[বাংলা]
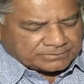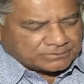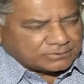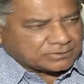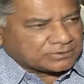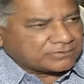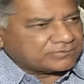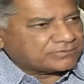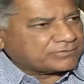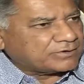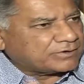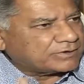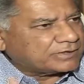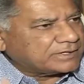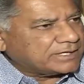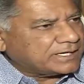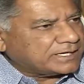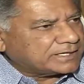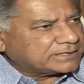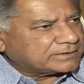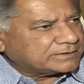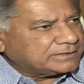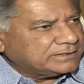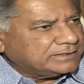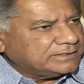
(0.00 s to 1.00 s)
কোড অফ
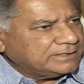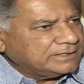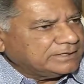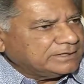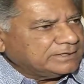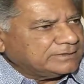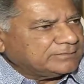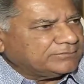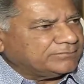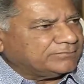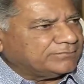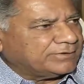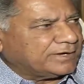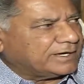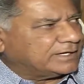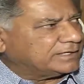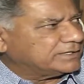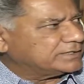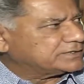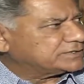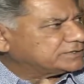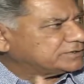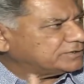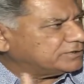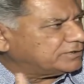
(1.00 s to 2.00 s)
কন্ডাক্ট
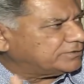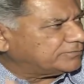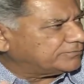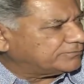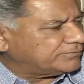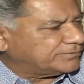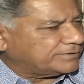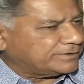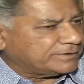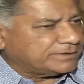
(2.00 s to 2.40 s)
ভায়োলেশন অফ